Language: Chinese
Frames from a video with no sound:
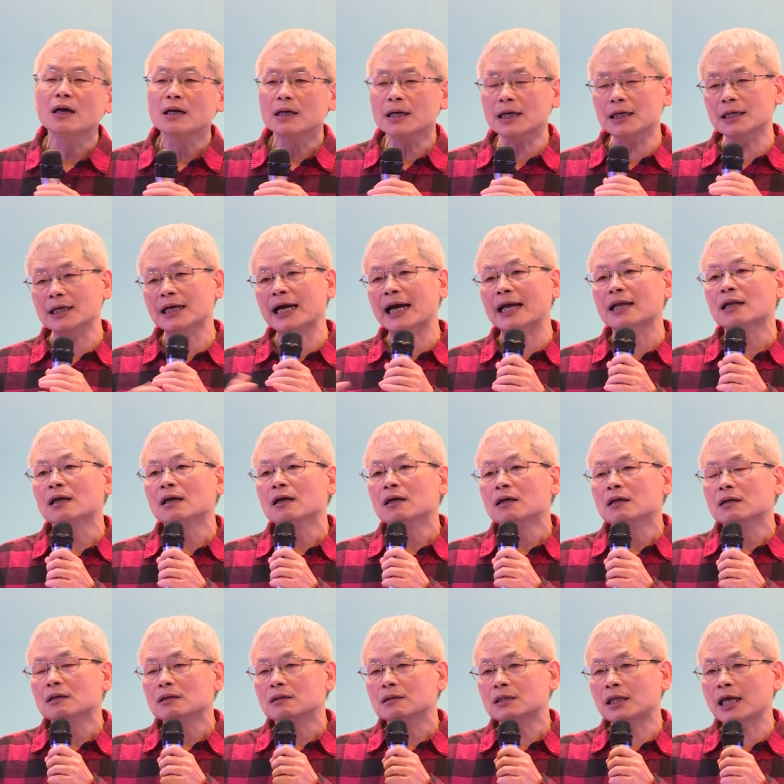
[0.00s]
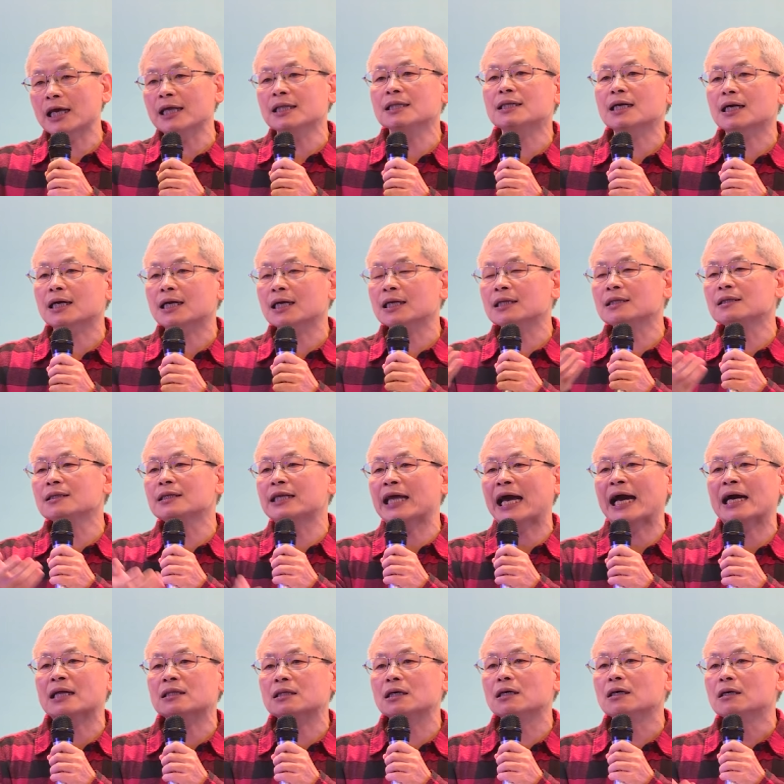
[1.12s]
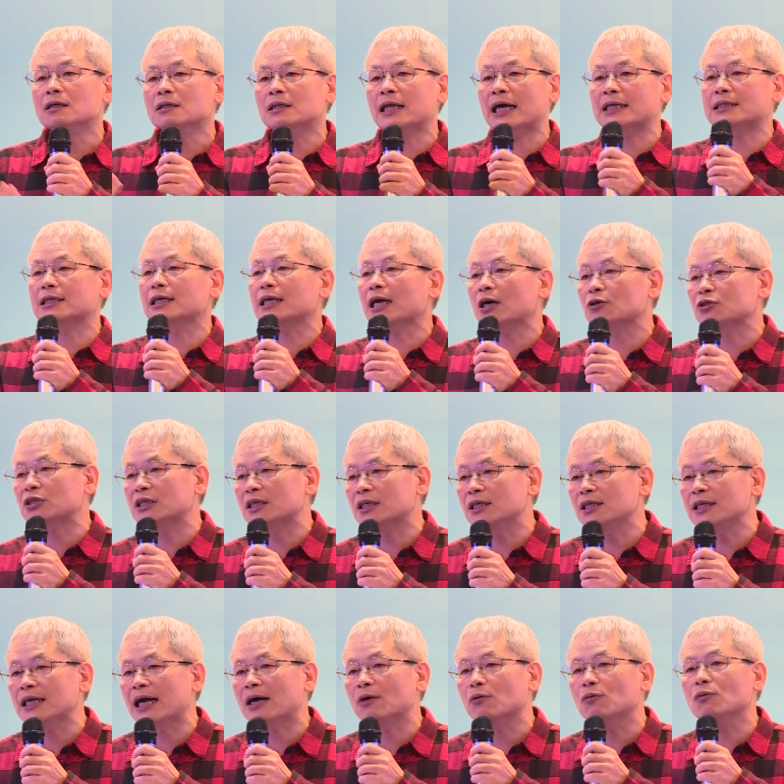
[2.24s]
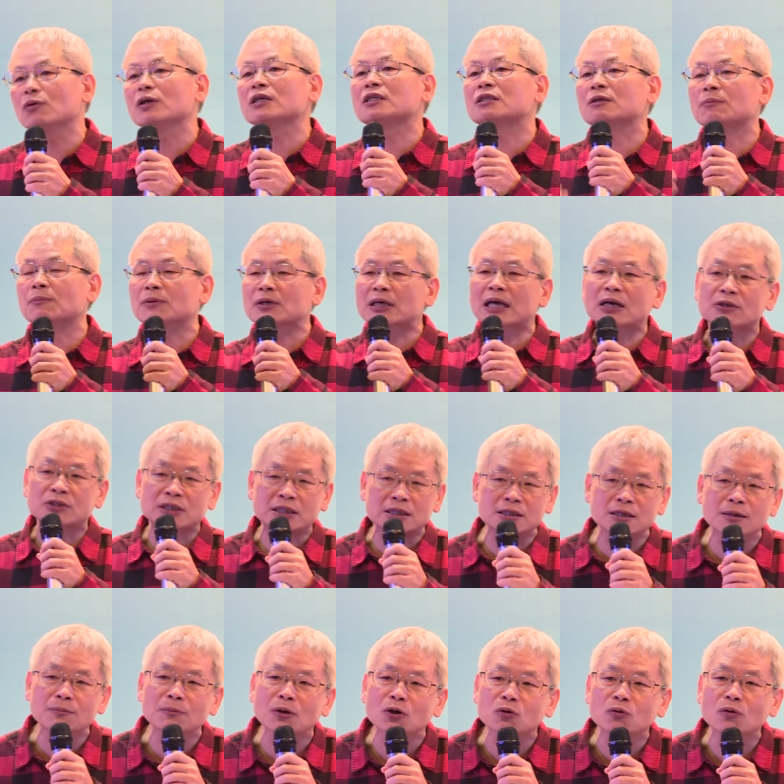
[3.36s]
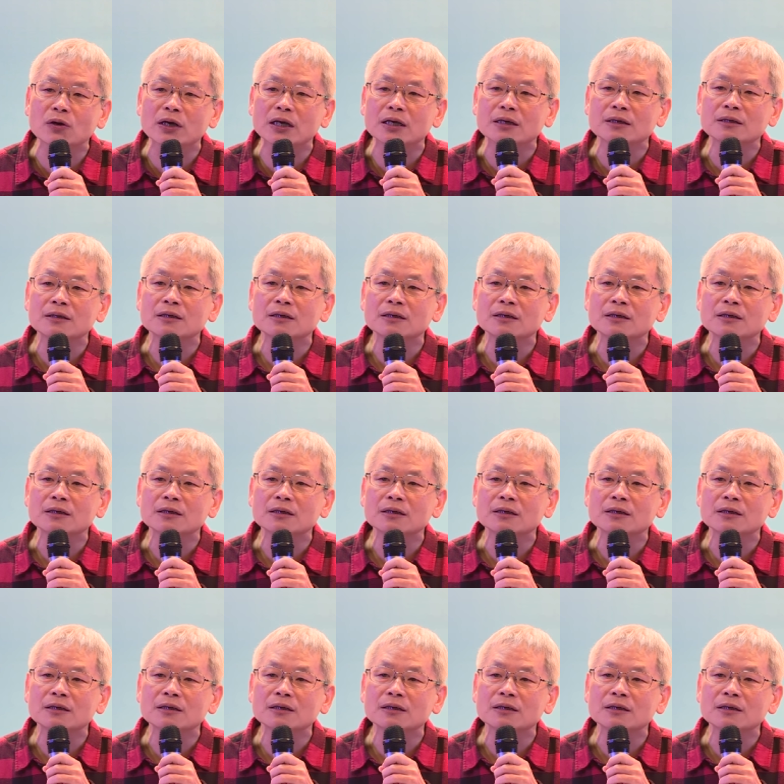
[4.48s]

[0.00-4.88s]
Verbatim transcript: 那你看天的跟凉的，它的药性一样，为什么要吃那么贵